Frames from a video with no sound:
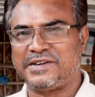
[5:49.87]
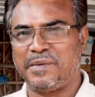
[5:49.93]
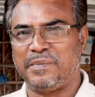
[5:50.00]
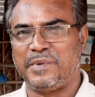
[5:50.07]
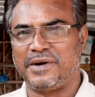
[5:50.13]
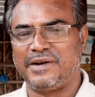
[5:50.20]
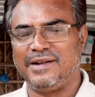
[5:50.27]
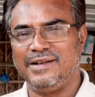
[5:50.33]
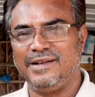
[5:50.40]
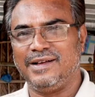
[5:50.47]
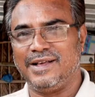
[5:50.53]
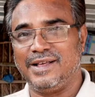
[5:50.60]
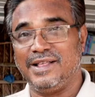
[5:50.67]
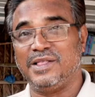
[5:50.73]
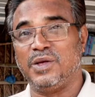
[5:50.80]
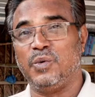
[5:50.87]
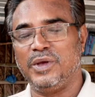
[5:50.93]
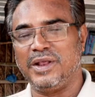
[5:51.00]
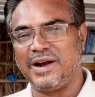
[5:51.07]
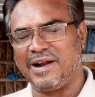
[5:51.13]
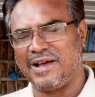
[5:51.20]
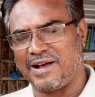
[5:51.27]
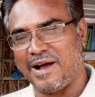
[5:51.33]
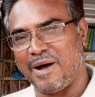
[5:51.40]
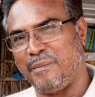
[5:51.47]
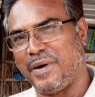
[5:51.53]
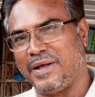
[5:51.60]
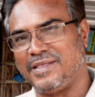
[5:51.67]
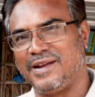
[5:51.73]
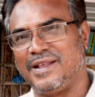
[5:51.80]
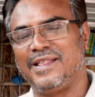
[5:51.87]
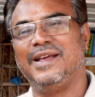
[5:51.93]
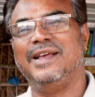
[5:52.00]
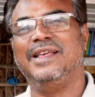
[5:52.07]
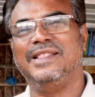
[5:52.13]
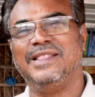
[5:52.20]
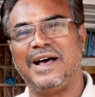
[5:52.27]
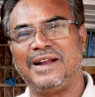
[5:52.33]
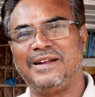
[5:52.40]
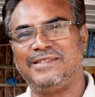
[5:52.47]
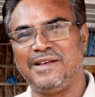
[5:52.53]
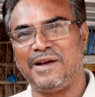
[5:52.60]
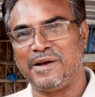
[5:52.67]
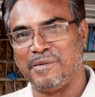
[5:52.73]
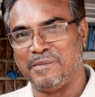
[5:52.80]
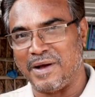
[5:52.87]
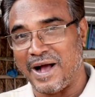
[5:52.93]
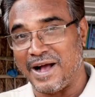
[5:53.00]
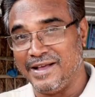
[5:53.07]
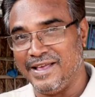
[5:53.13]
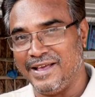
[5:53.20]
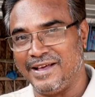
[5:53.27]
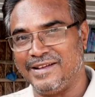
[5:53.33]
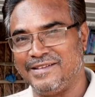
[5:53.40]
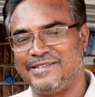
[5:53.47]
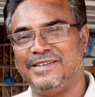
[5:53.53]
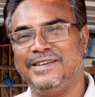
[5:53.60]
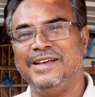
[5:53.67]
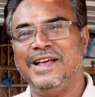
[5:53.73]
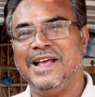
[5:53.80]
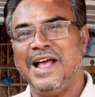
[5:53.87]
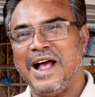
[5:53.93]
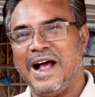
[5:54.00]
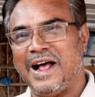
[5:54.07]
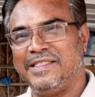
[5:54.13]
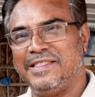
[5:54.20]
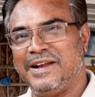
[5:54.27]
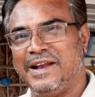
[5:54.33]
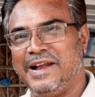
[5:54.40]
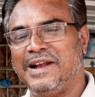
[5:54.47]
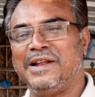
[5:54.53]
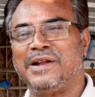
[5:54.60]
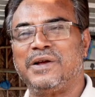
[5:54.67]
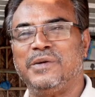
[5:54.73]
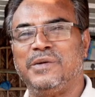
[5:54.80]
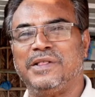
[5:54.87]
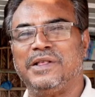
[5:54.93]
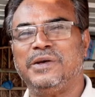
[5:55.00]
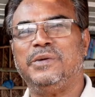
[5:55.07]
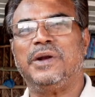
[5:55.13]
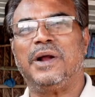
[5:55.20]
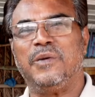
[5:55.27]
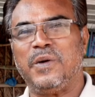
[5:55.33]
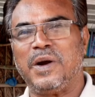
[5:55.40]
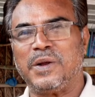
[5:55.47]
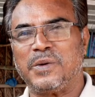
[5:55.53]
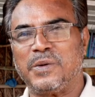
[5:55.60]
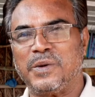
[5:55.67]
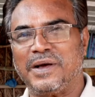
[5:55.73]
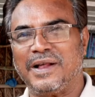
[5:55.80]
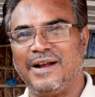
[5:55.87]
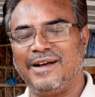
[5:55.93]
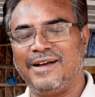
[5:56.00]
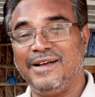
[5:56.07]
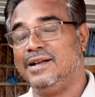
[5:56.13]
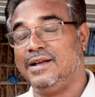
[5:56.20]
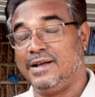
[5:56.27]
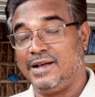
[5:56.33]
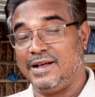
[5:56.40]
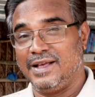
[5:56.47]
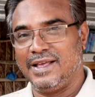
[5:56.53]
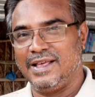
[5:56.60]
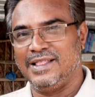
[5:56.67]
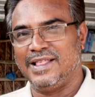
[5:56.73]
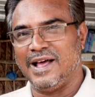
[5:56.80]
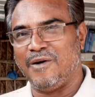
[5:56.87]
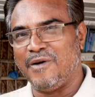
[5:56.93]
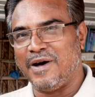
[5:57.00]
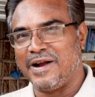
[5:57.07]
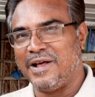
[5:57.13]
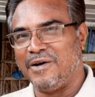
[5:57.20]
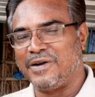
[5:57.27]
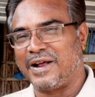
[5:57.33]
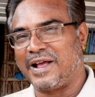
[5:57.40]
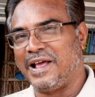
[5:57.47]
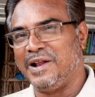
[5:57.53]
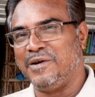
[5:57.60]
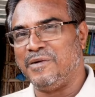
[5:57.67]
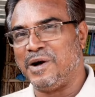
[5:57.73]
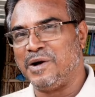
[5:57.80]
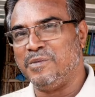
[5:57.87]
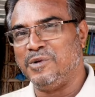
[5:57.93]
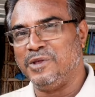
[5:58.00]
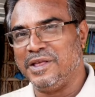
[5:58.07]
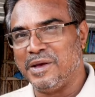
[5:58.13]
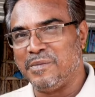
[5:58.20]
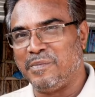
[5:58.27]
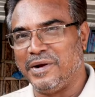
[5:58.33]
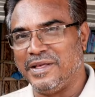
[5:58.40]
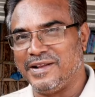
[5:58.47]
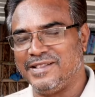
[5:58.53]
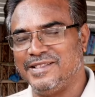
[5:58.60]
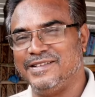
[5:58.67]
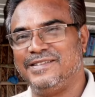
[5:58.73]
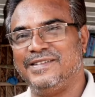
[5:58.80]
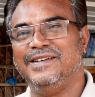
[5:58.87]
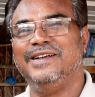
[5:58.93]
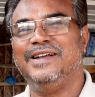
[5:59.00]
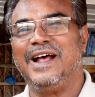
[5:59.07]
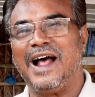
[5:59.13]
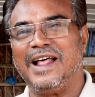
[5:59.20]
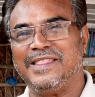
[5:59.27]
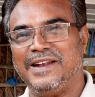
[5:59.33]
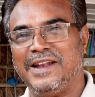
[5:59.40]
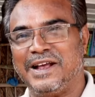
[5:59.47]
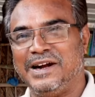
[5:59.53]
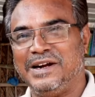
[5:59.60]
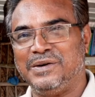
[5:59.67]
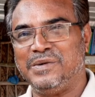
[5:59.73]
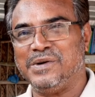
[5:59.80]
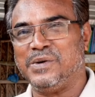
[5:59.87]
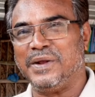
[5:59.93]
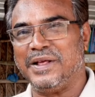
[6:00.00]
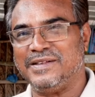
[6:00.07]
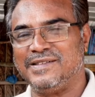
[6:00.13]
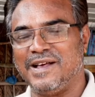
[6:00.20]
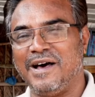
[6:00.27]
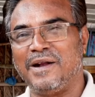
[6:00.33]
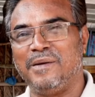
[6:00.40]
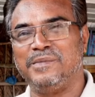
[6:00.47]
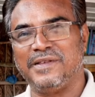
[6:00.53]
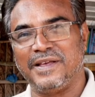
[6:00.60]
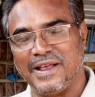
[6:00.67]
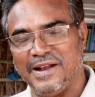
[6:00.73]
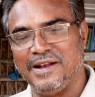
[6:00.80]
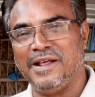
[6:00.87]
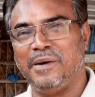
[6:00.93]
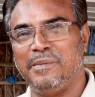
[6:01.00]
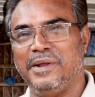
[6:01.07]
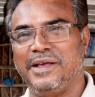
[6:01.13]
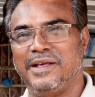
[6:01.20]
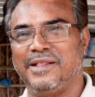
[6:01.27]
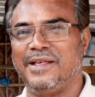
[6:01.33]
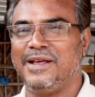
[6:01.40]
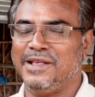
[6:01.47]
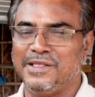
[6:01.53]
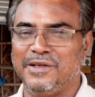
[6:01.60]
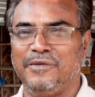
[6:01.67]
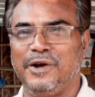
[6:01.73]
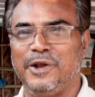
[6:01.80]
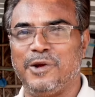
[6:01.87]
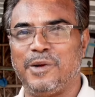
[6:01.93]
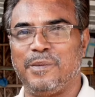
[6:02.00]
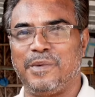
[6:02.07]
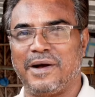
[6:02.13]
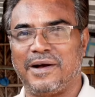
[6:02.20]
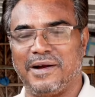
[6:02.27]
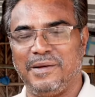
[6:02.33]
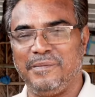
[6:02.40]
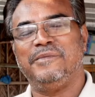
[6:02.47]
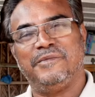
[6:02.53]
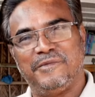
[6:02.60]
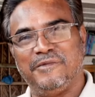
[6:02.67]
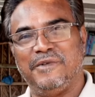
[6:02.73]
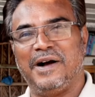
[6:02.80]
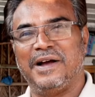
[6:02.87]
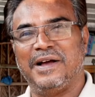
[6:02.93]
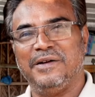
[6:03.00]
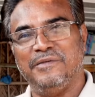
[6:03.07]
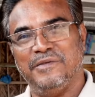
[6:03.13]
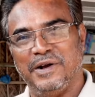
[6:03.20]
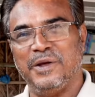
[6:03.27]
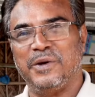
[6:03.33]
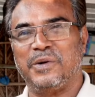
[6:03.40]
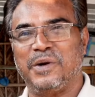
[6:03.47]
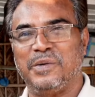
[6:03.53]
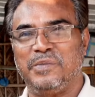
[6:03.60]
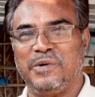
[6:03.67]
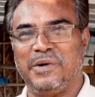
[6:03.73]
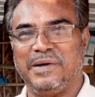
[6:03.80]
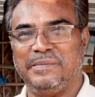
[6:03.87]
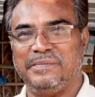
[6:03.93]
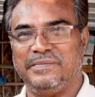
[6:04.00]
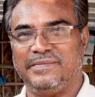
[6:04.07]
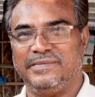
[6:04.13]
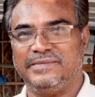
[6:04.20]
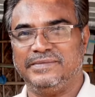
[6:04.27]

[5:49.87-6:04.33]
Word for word: கஷ்டப்பட்டு இந்த உயிர்களை காப்பாற்றினதை இந்த அரசாங்கம் அங்கீகரித்து அந்த லீடருக்கு வந்து ஒரு அவார்டு கொடுக்குறாங்க இந்த அவார்டு அவர் கையில் வாங்கும்போது எப்படி இருந்துச்சு அந்த நிகழ்வுகளுடைய சாராம்சம் என்ன அப்படிங்கிறத இந்த வீடியோவில் பார்க்கலாம் வாங்க வீடியோக்குள்ளே போகலாம்